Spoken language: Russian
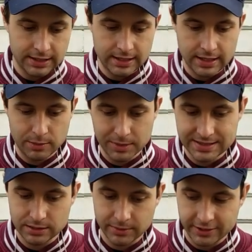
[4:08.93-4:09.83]
и
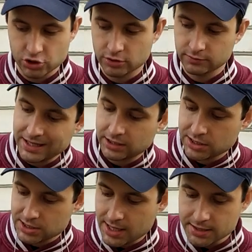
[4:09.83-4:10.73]
MXMH.
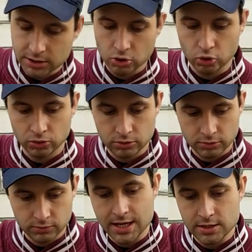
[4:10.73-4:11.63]
Мягкий средний грунт,
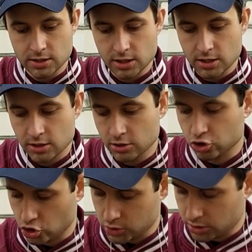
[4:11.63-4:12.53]
средний
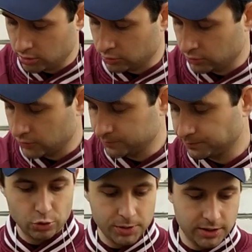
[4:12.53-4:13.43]
жесткий грунт.
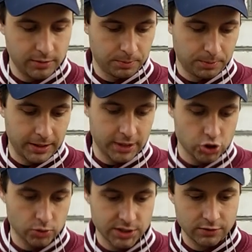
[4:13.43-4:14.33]
Все любили
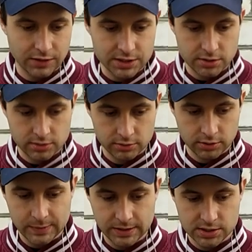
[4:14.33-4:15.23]
покрышку C20
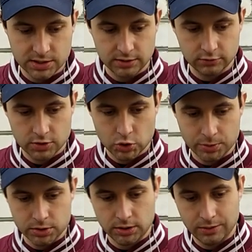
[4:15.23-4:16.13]
от Митаса вот,
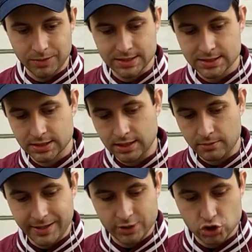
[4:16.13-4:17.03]
собственно,
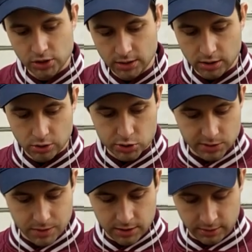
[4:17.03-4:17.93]
MXMH — это ее
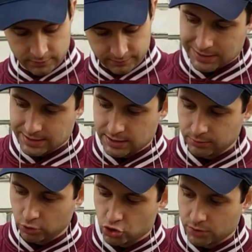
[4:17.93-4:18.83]
замена.
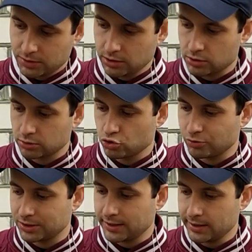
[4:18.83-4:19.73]
MXSM тоже заменила нас
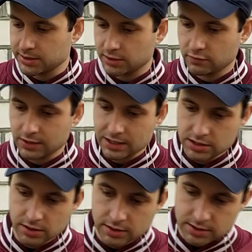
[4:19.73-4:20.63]
кучу моделей,
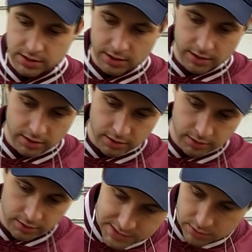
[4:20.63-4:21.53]
C12,
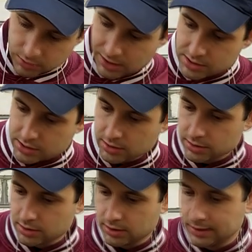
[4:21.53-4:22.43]

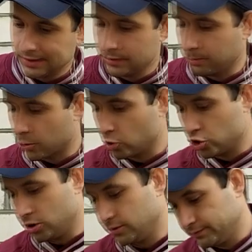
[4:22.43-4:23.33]
C18 и
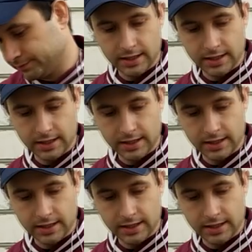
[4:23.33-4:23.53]
прочие.